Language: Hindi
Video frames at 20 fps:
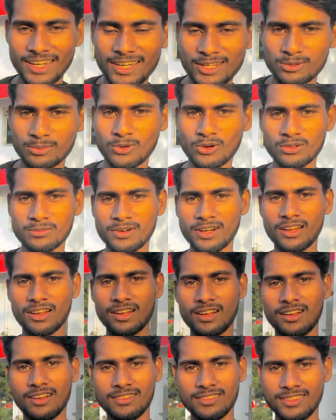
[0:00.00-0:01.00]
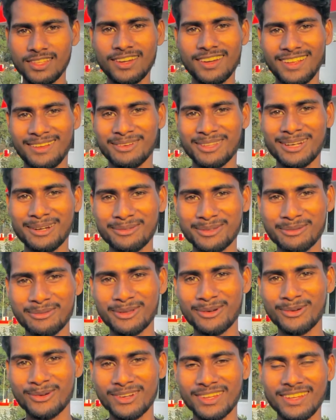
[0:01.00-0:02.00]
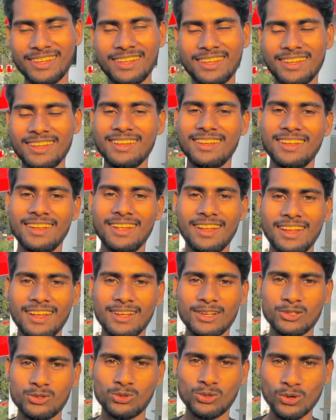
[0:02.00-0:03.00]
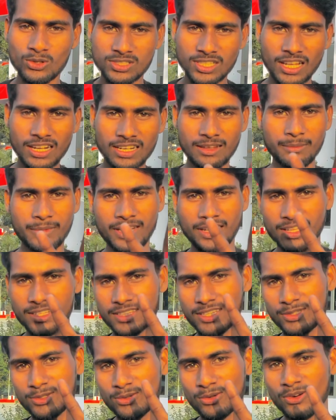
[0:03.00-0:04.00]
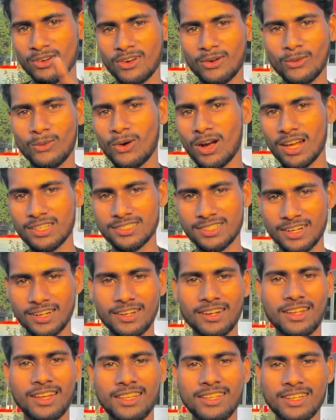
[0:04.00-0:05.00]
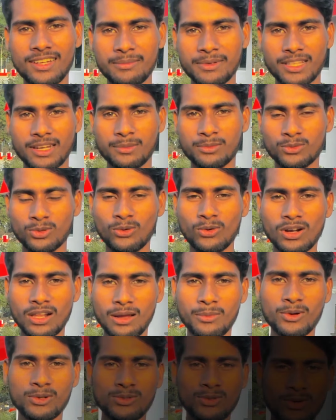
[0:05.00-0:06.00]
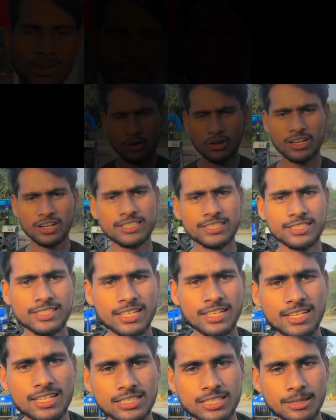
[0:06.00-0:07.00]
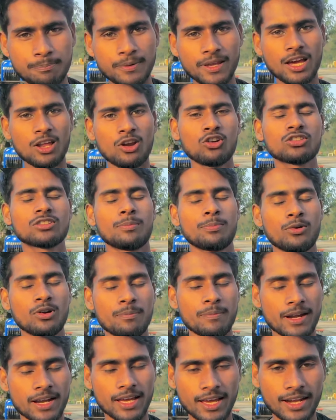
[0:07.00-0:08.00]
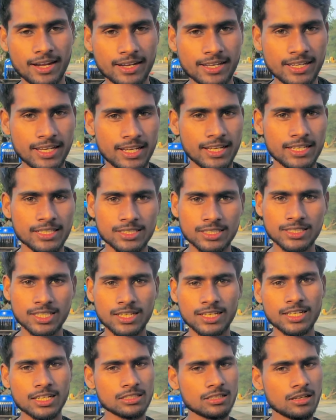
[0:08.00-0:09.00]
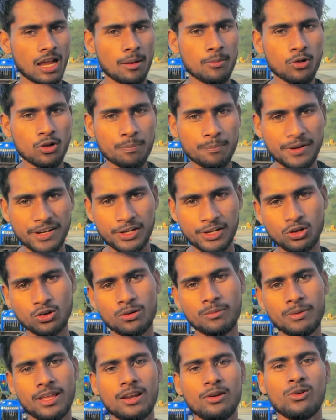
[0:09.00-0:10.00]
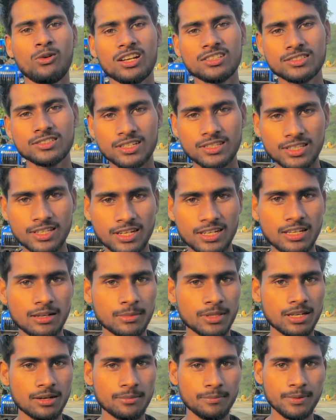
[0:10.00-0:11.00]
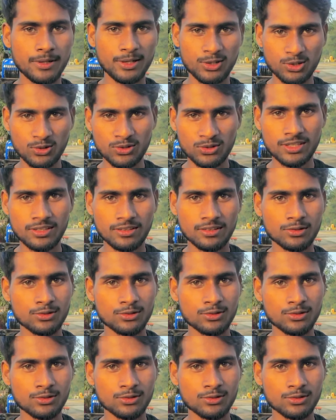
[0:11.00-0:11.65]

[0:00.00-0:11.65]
मेरे लिए तो बहुत बड़ा दिन है मतलब समझ लो कि दो साल की मेहनत है जो वो आज रंग लाई है मतलब थोड़ा बहुत तो आप लोग इसी तरीके से प्यार और सपोर्ट बनाए रखिए इसी तरीके से आप लोग वीडियो को मेरी वॉच करते रहिए मतलब वीडियो